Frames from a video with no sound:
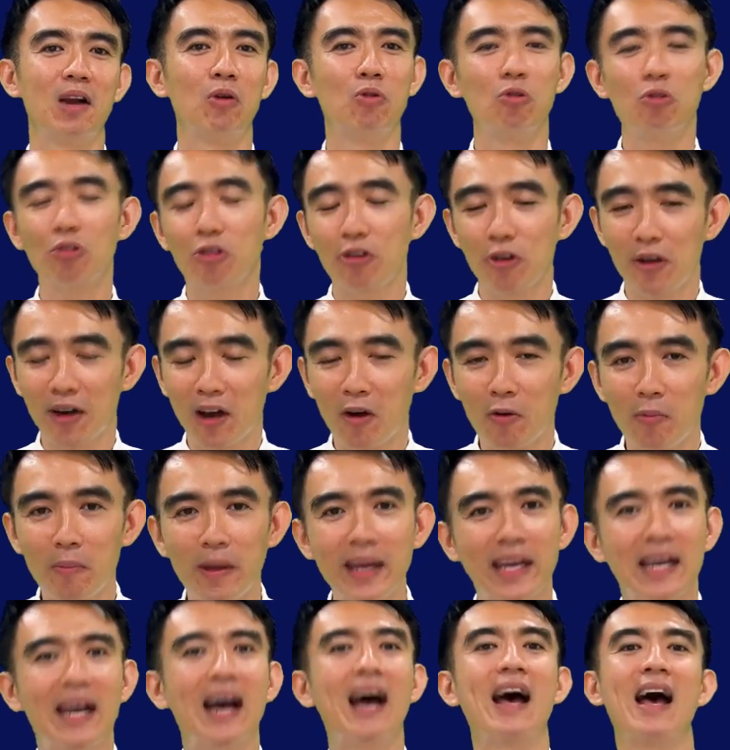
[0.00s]
เรารู้สึกเรา
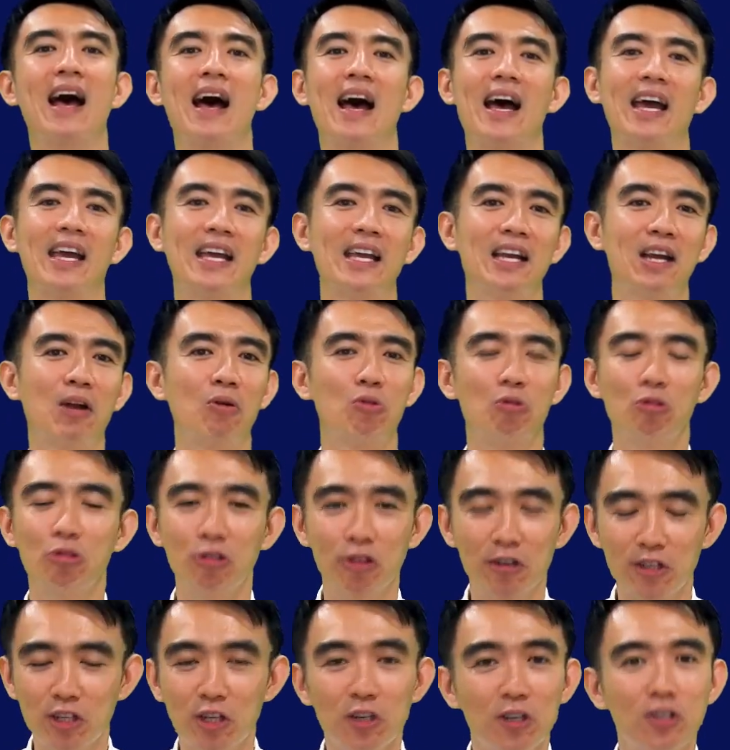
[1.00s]
ไม่กระหายเรารู้
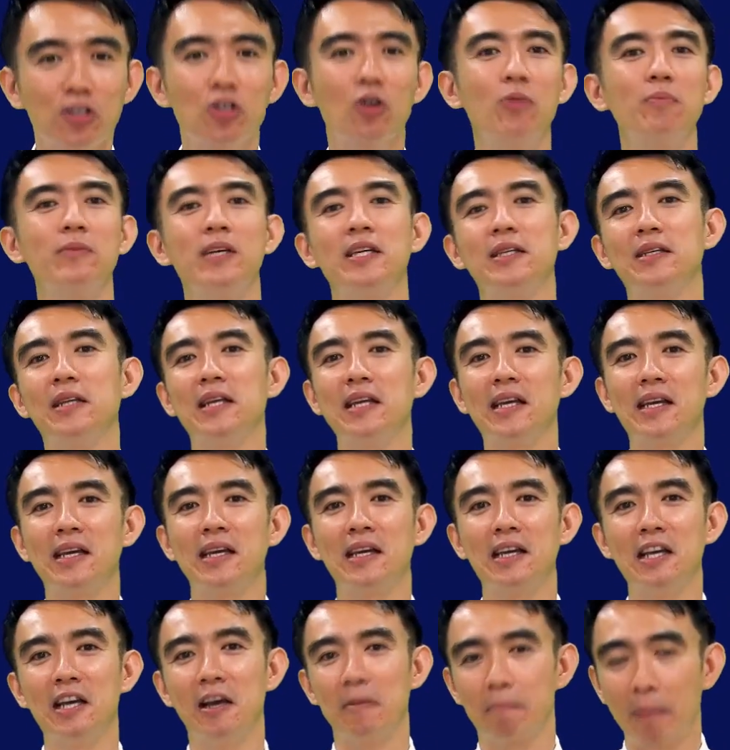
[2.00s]
สึกชื่นชมยินดี
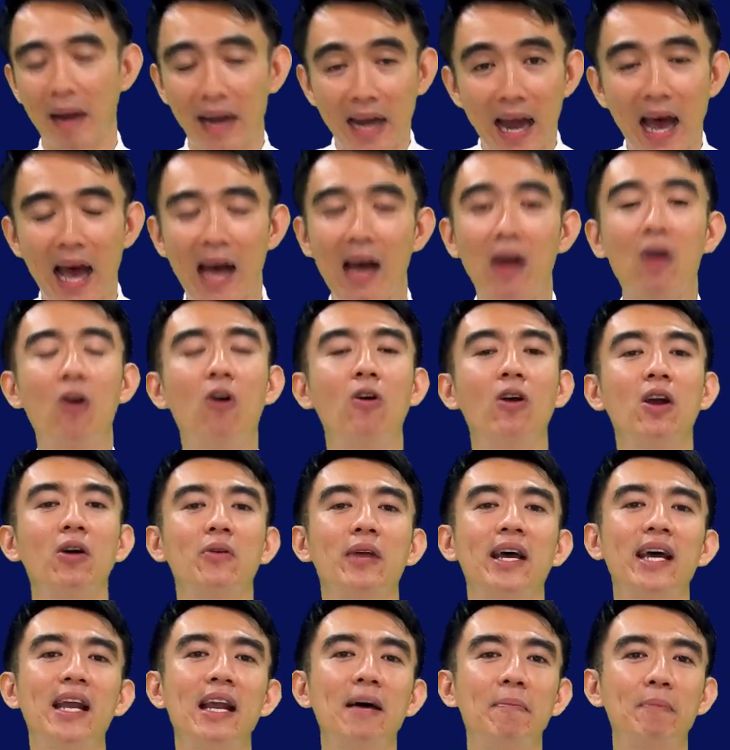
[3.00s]
ปัญหาของเรา
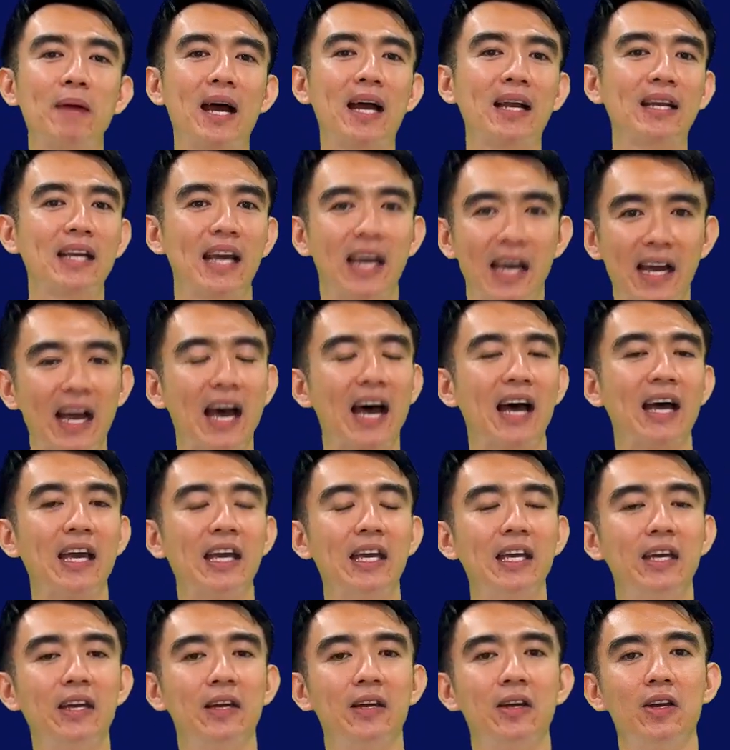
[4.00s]
ได้รับการแก้ไข
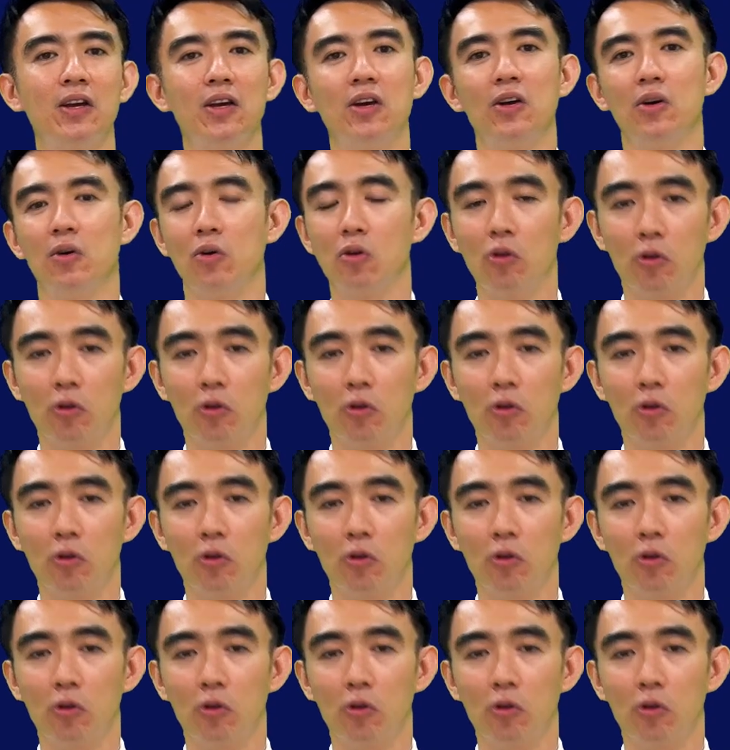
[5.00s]
โอ